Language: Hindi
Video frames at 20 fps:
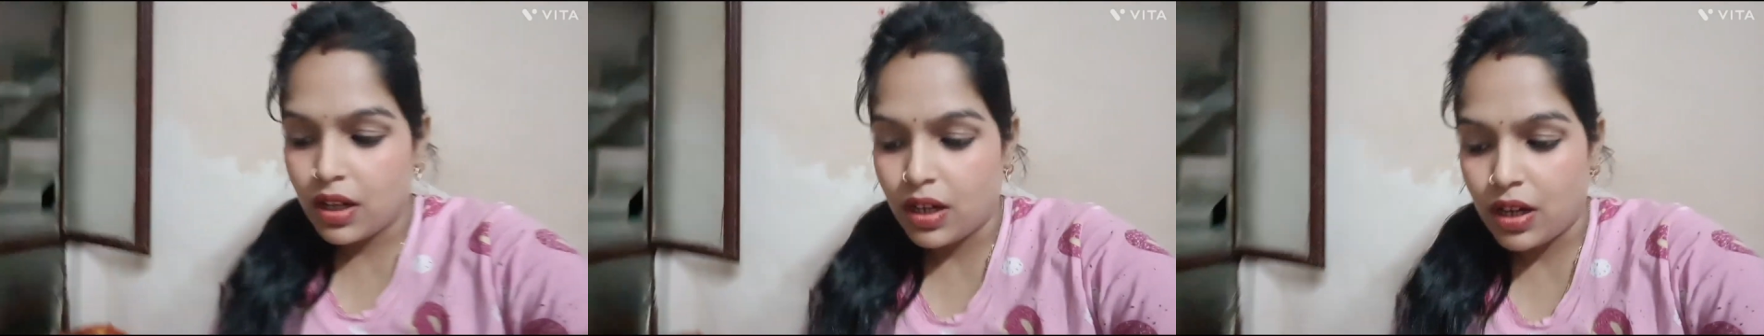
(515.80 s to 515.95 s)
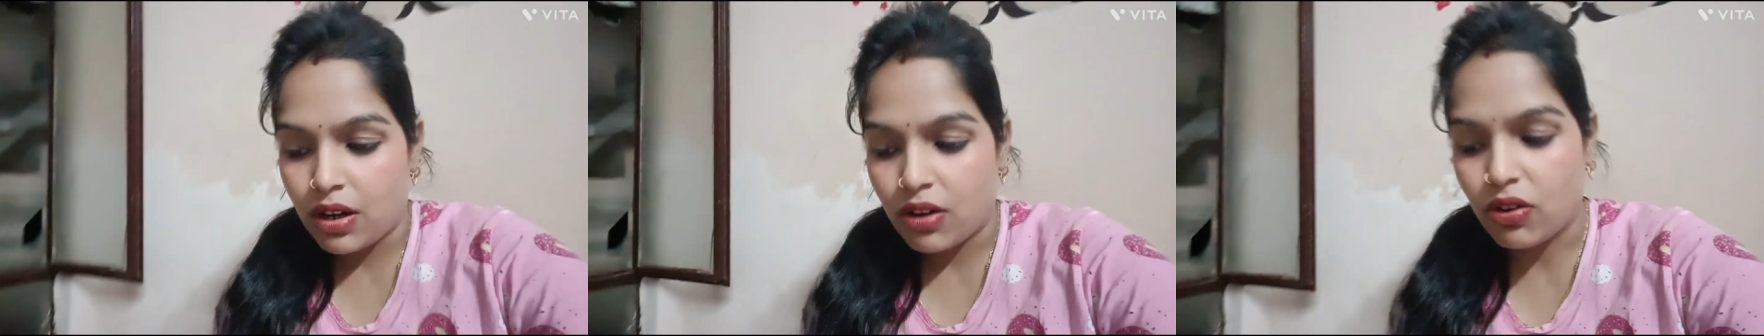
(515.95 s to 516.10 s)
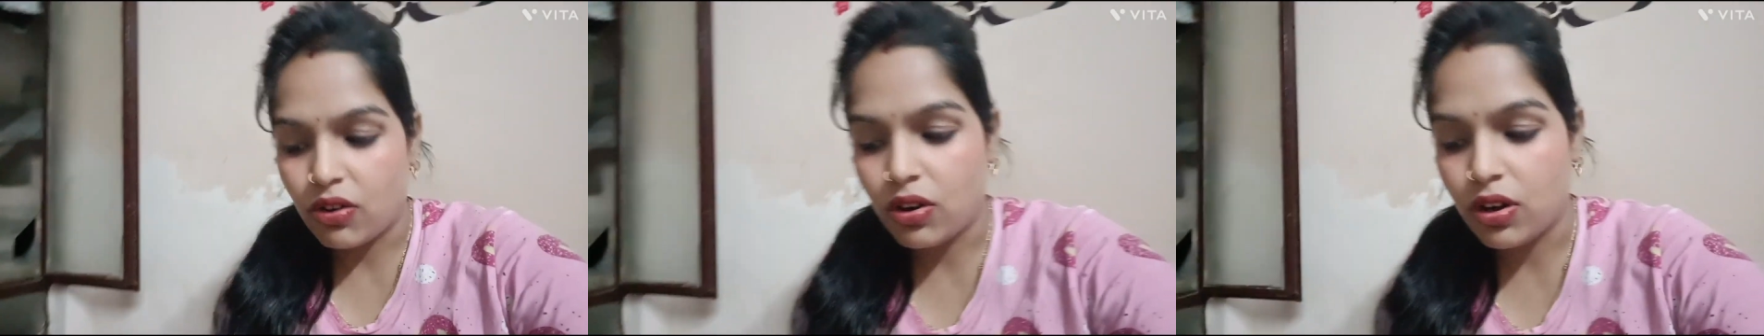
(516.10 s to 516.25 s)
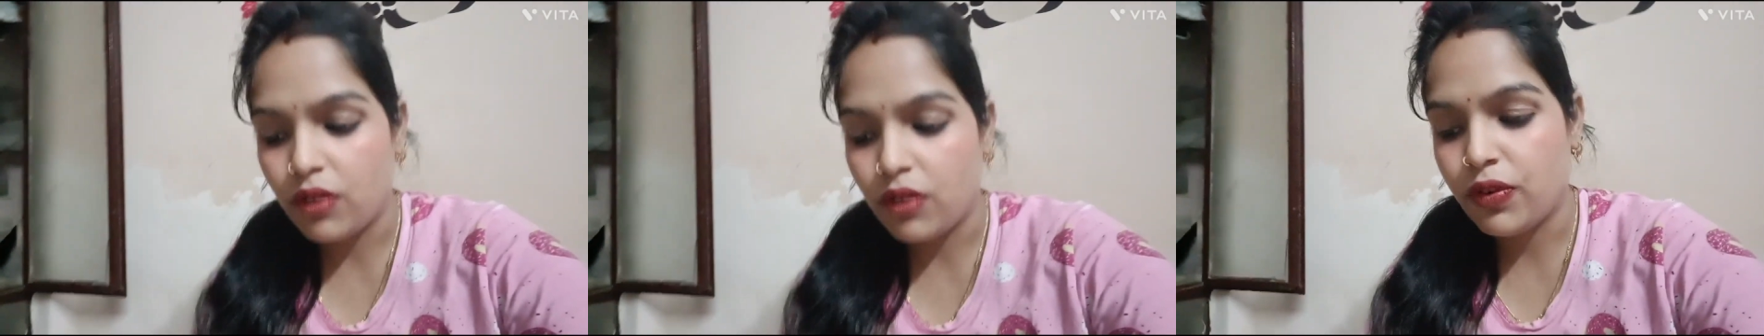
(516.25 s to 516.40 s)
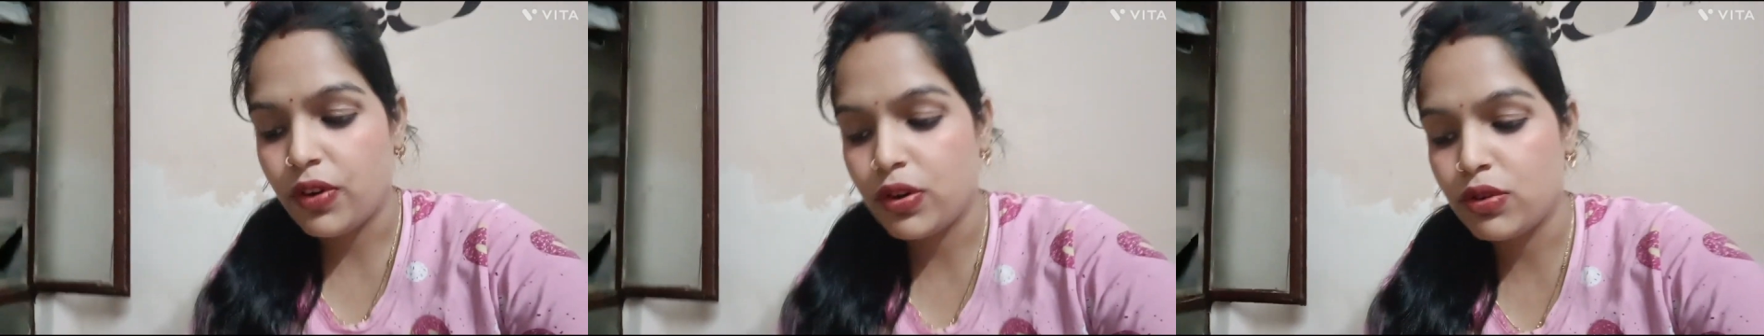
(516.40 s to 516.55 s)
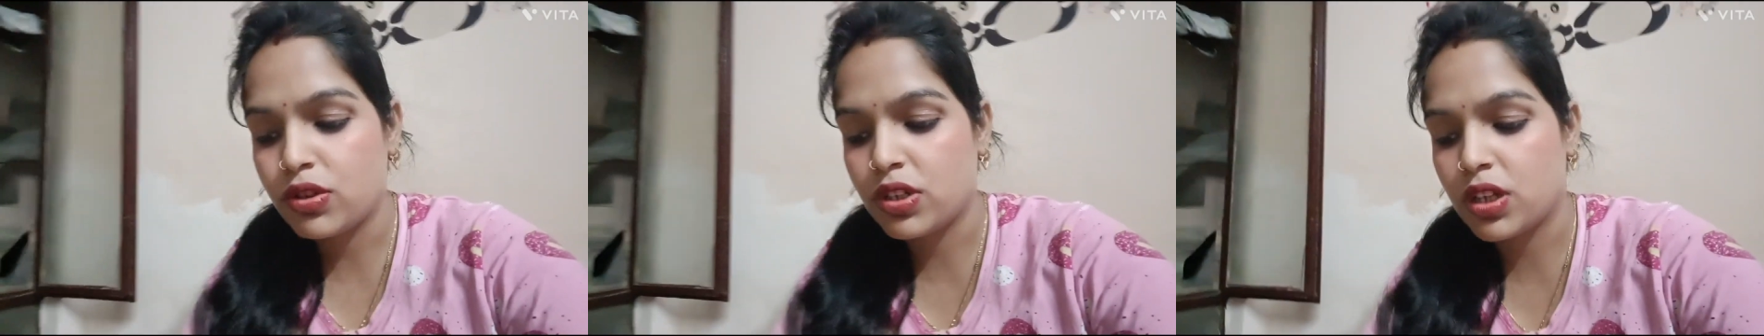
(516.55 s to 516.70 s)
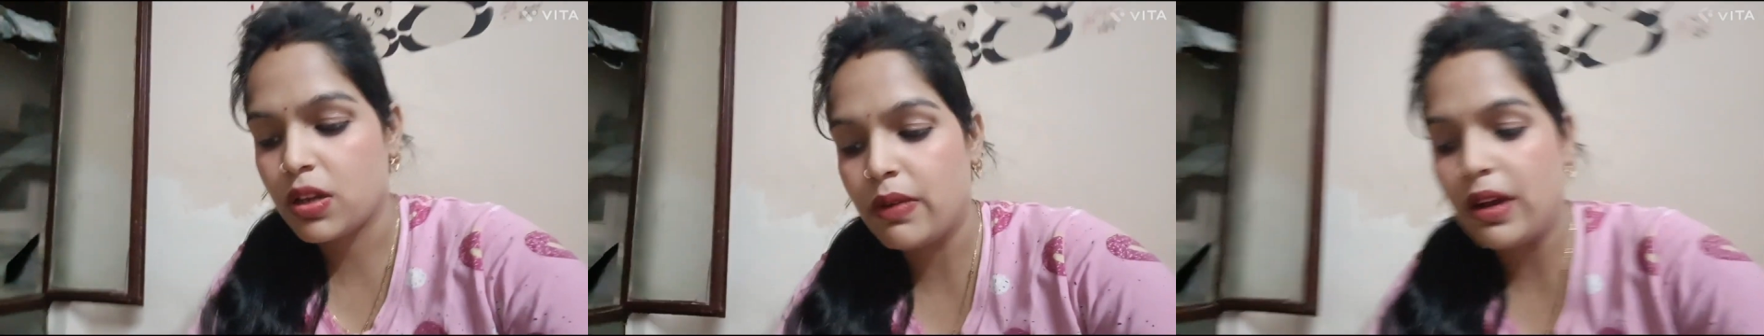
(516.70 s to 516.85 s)
और फिर
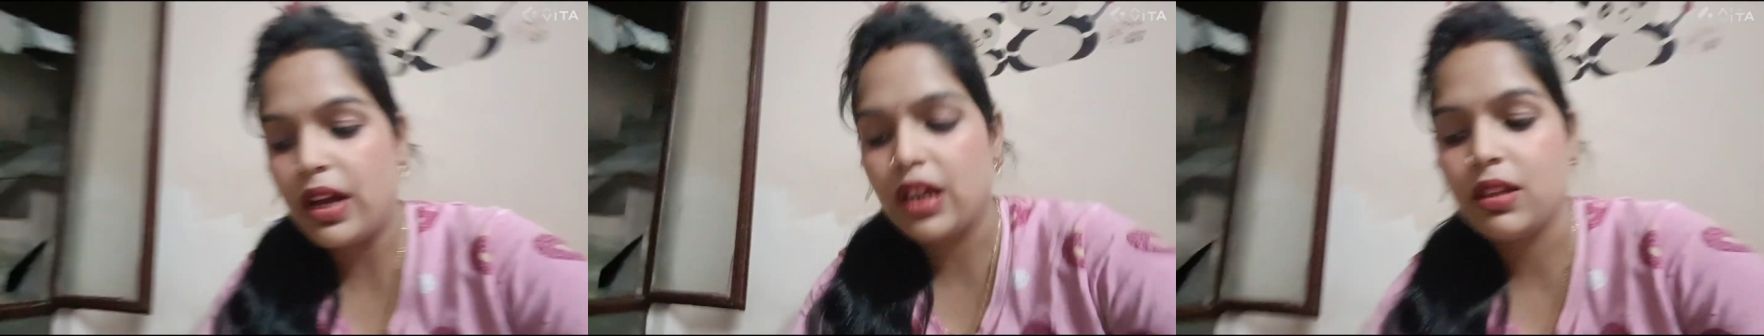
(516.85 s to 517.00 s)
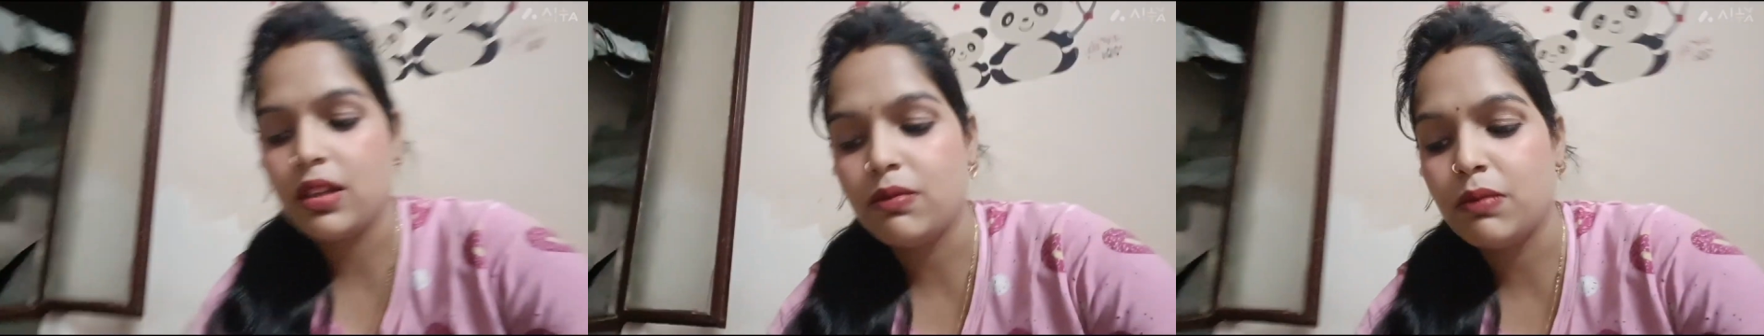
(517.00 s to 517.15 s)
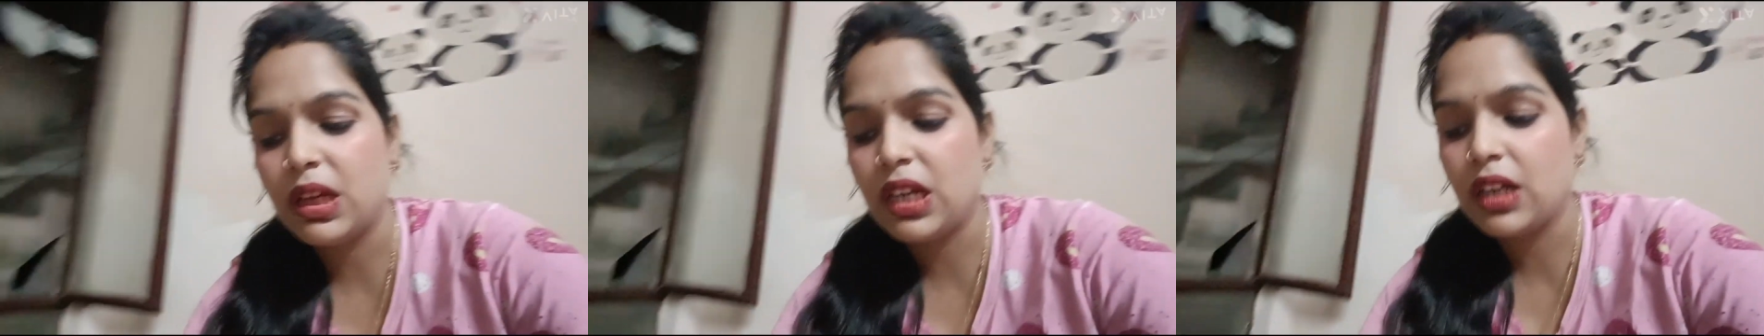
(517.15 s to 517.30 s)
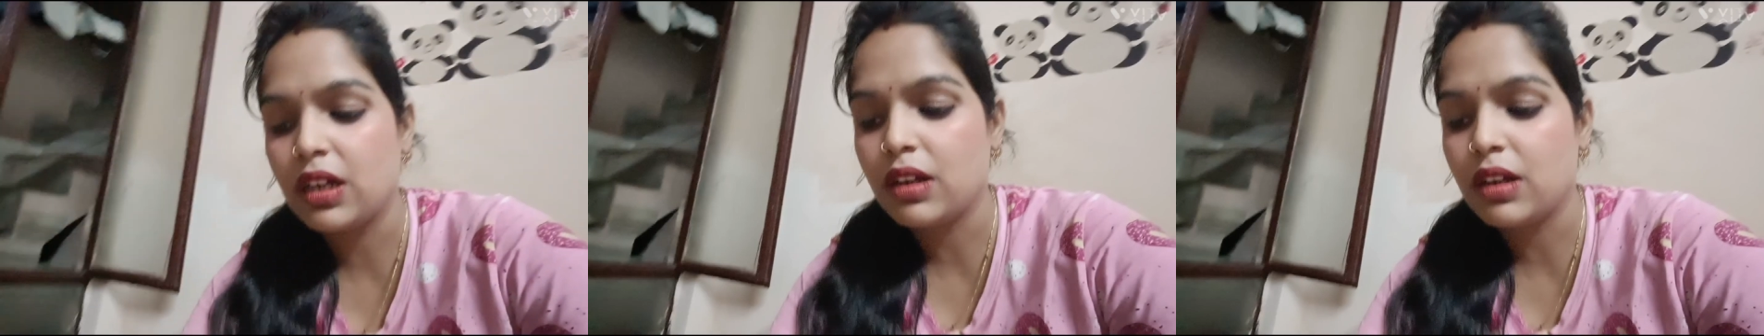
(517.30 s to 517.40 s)
उसके बाद मैंने